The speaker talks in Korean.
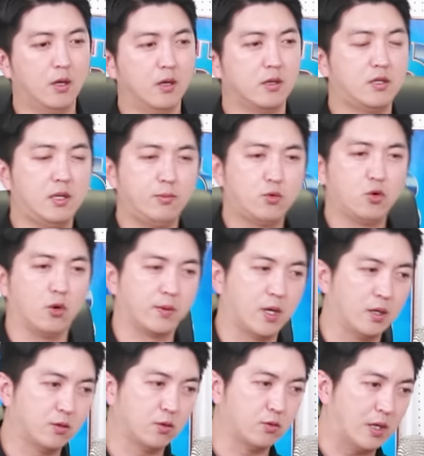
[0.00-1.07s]
크립토
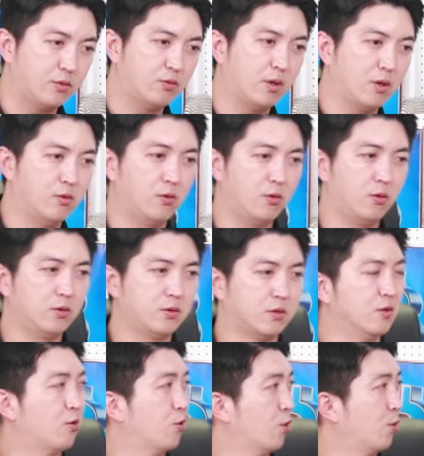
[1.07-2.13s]
업계에서도 안 되고
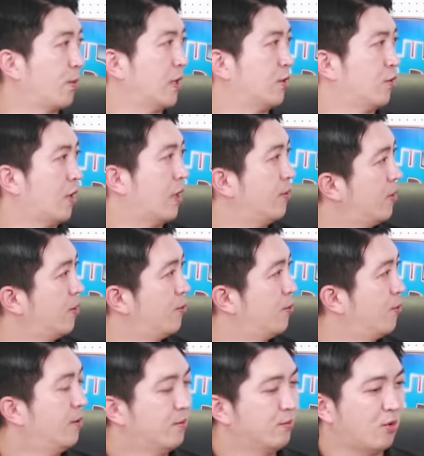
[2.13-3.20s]
증권 업계에서도 안 되고